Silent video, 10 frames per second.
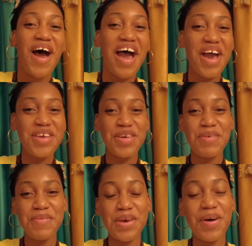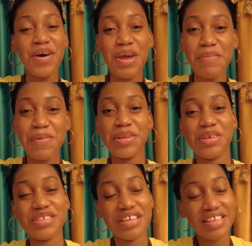Ay, Dios mío, oren por
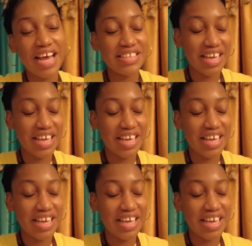nosotras.